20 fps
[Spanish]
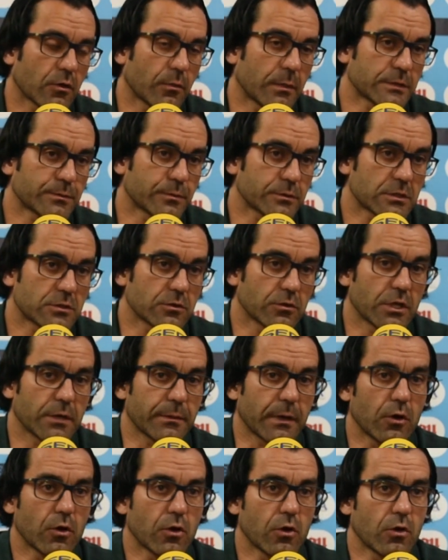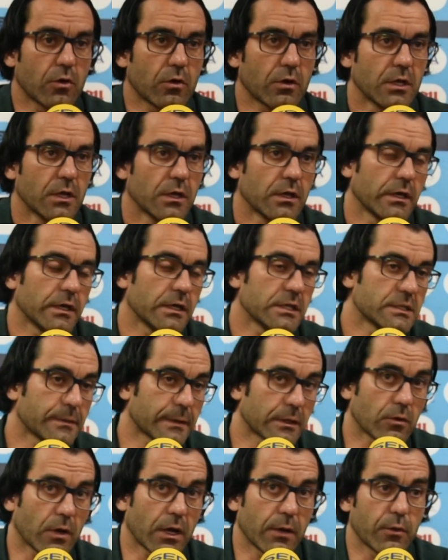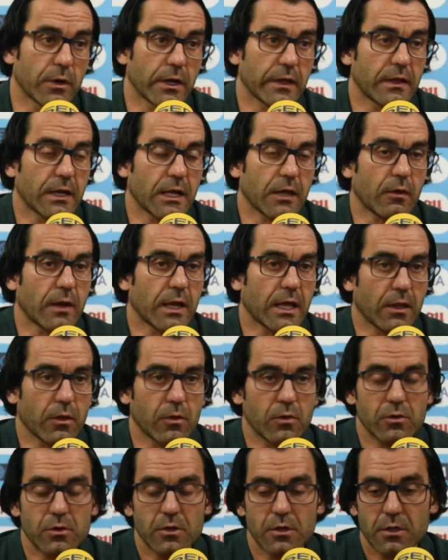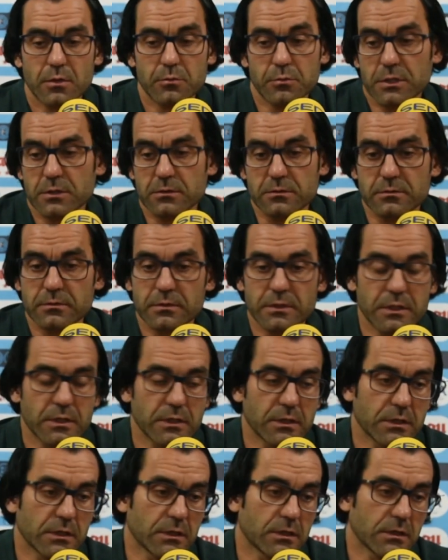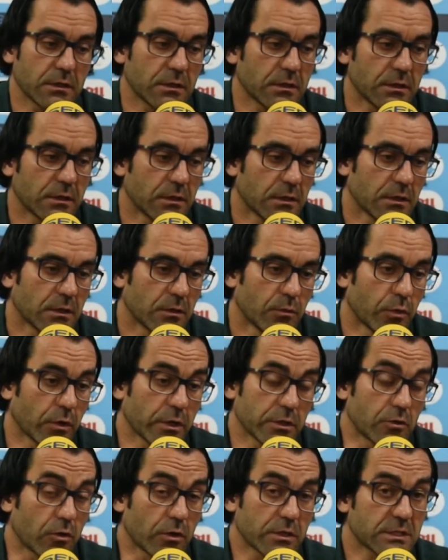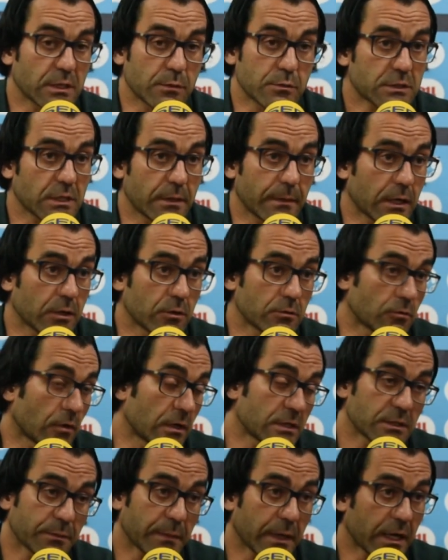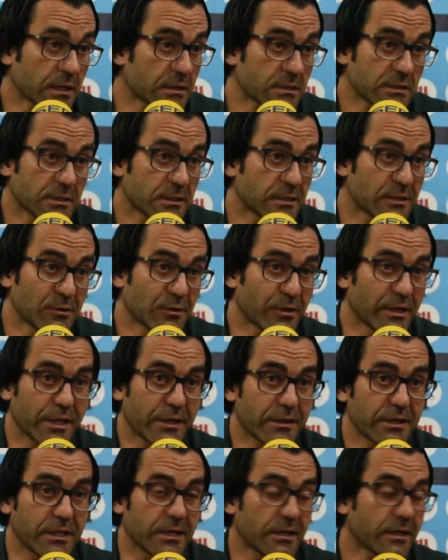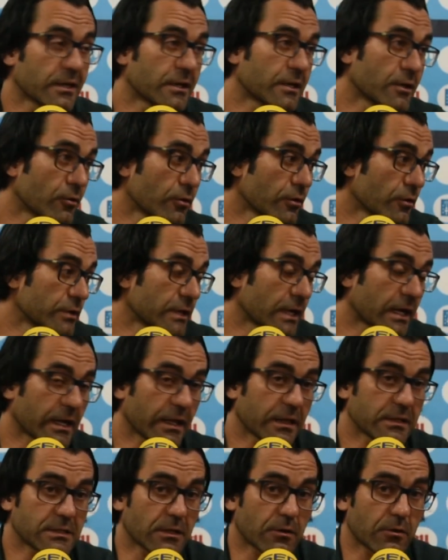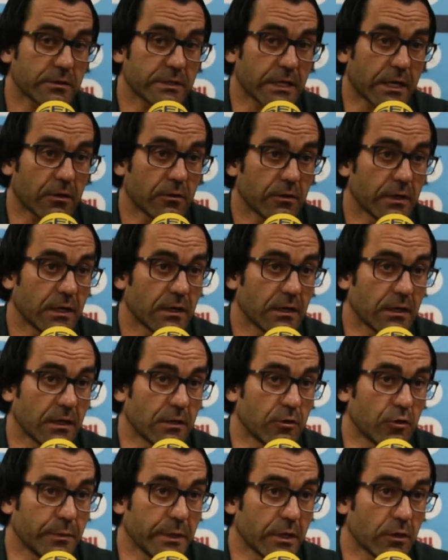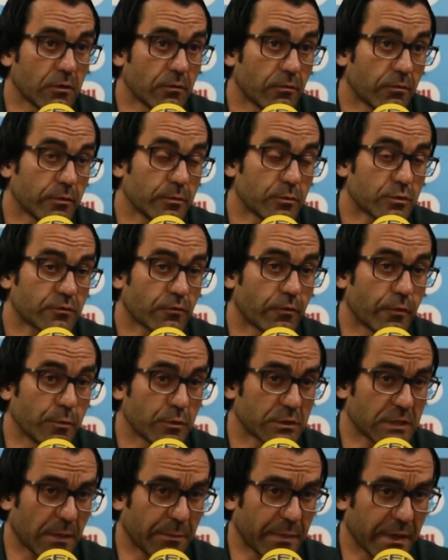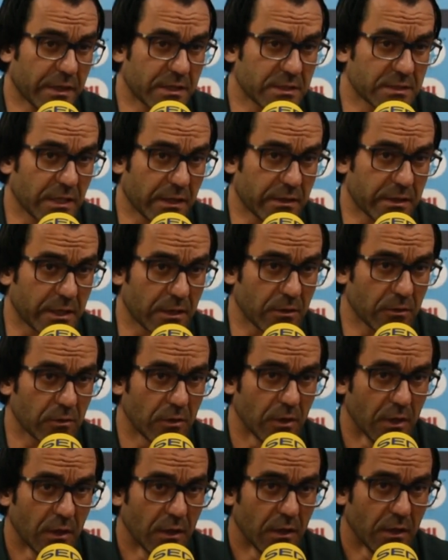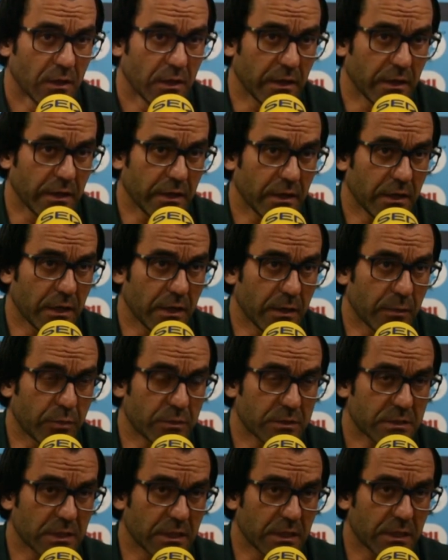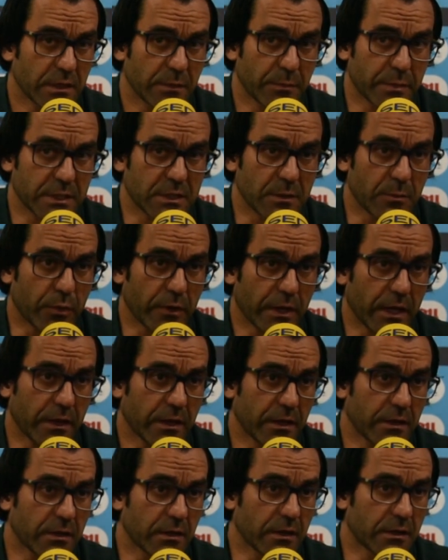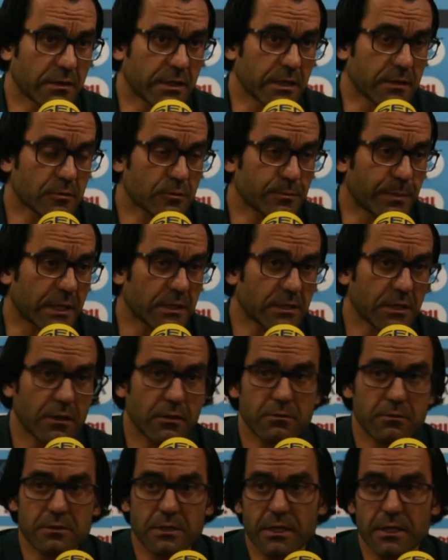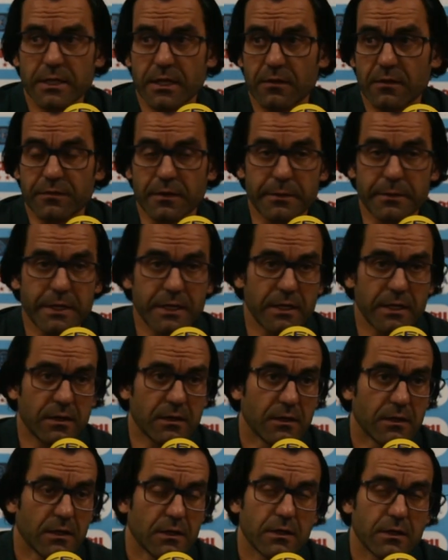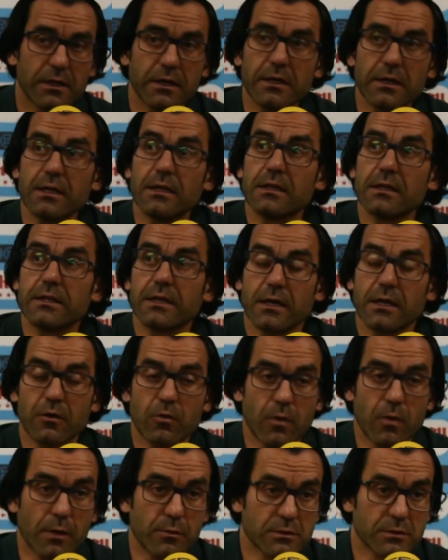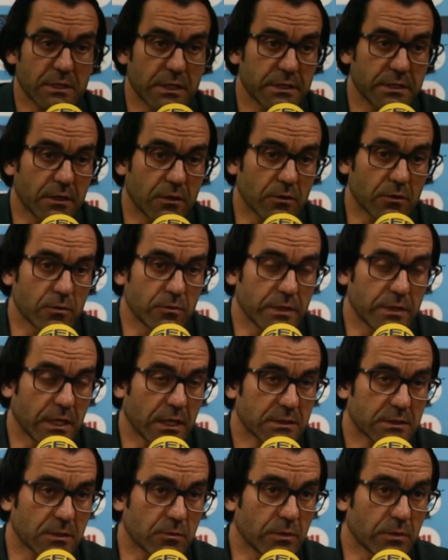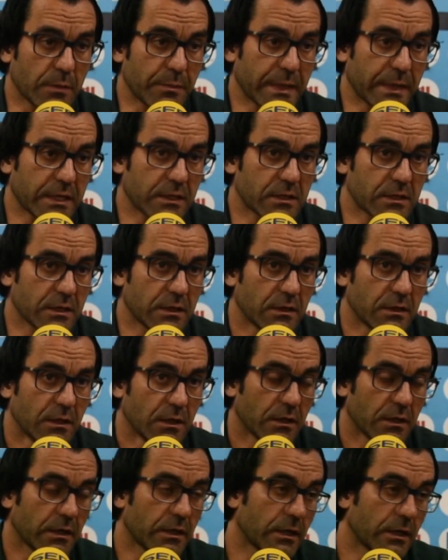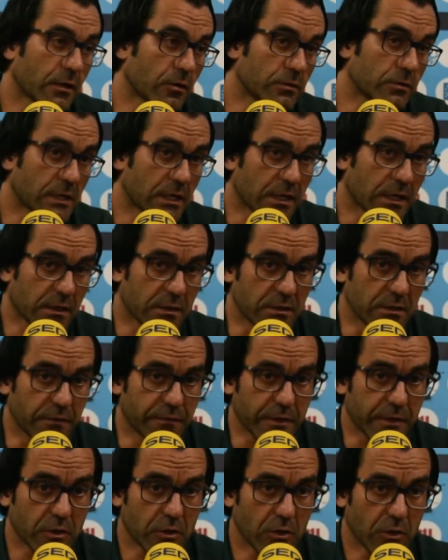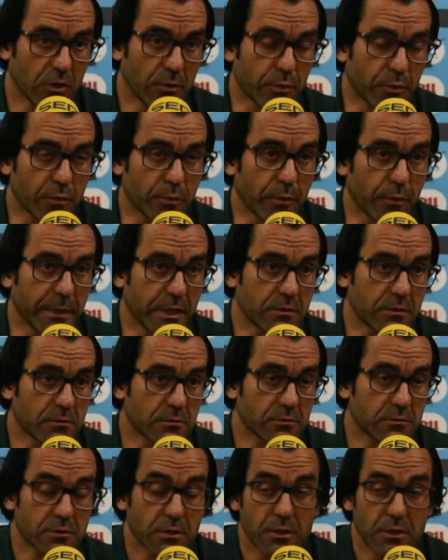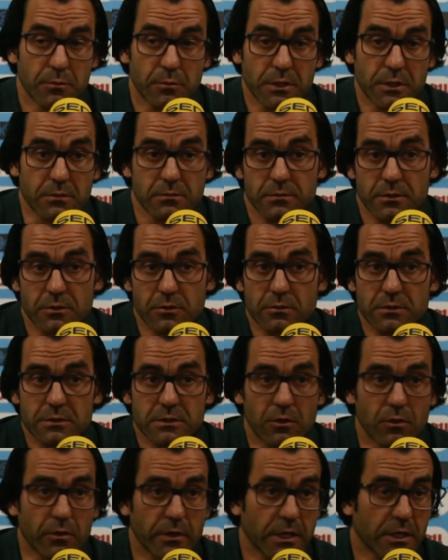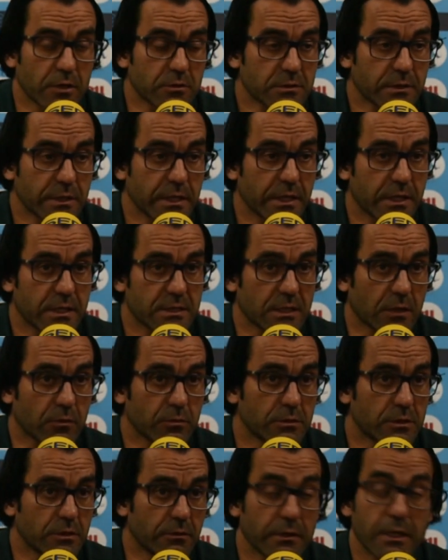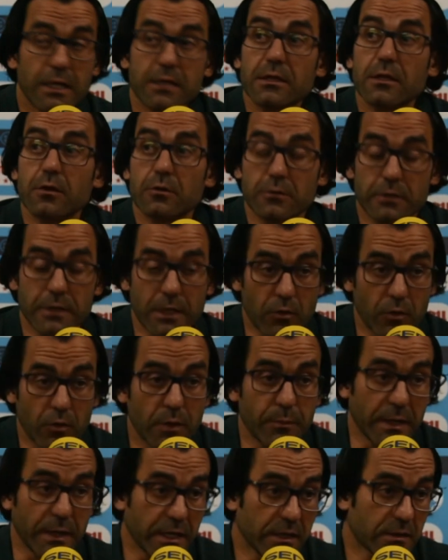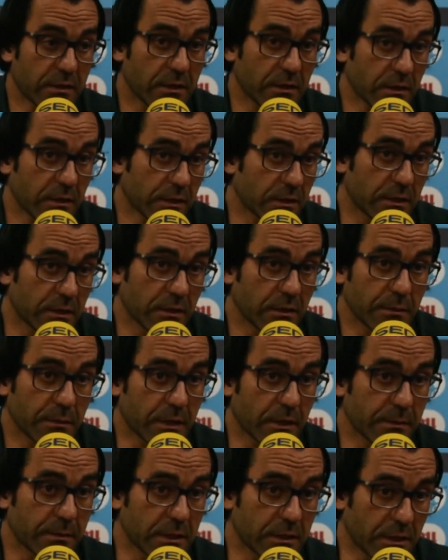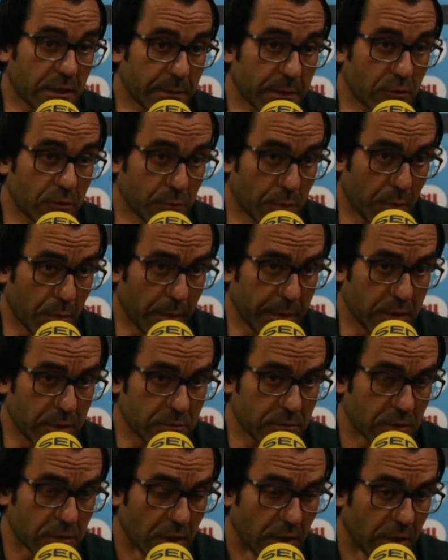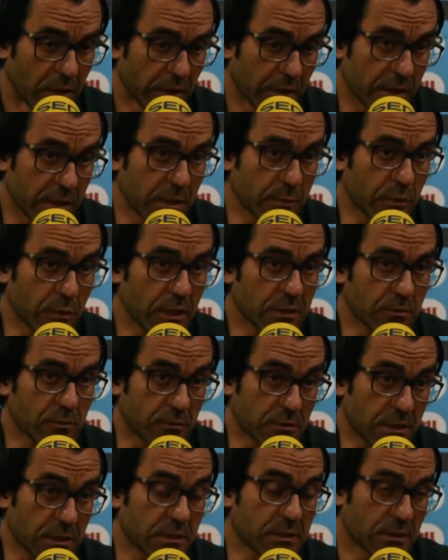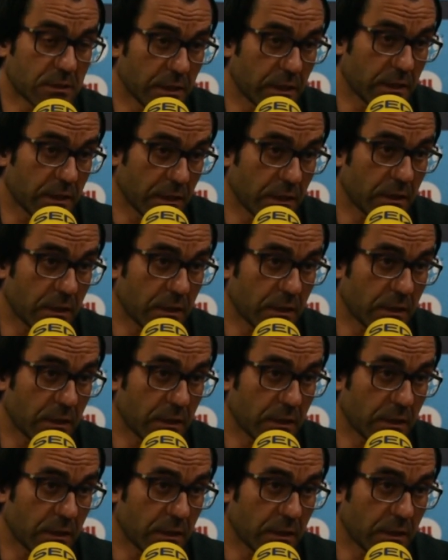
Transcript: con más posesión de balón, llevando la bola de lado a lado, bueno, eh, un poquito lo que estamos trabajando todas las semanas, que es lo que decía, que quiero llegar a desarrollarlo el, domingo. Fuimos, fuimos capaces de hacerlo eh, pues, eh, en pretemporada en, ciertos partidos, el día del Fabril, el día que jugamos allí en Coruña la segunda parte, contra el Racing de Ferrol por momentos. Bueno, entonces lo que quiero es tener esa continuidad. El otro día con el Palencia, que, que evidentemente hubo momentos que hicimos las cosas